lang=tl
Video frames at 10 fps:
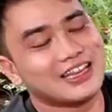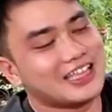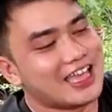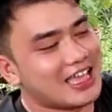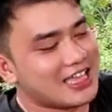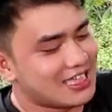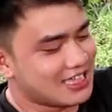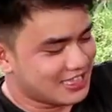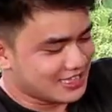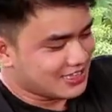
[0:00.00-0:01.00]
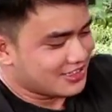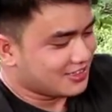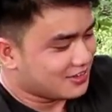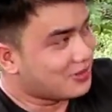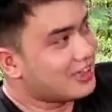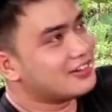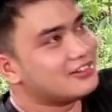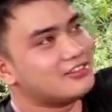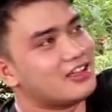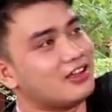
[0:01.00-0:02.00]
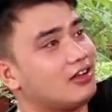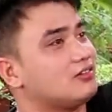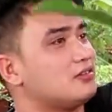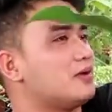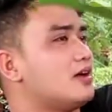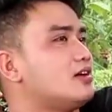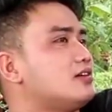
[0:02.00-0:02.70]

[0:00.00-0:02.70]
niya. Diba? Ang, ang, diba?